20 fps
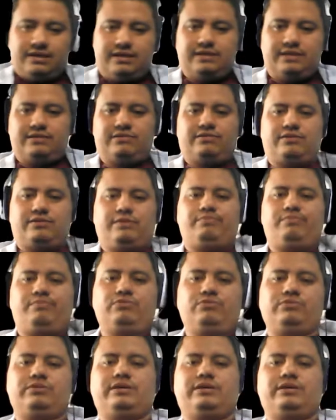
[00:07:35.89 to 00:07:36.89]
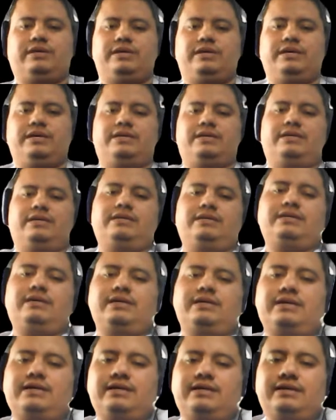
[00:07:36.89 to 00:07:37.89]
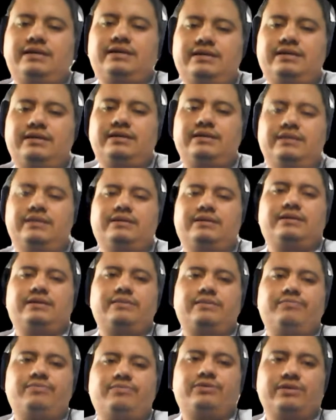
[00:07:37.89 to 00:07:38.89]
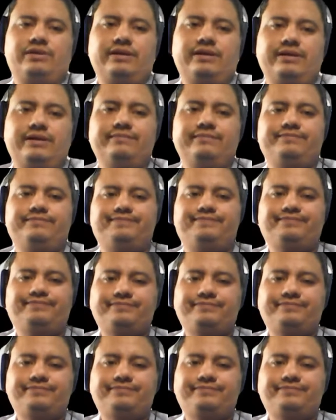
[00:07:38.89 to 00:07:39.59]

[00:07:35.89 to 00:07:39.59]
Esos apuntes ahí. Gracias que ya se, se reportan.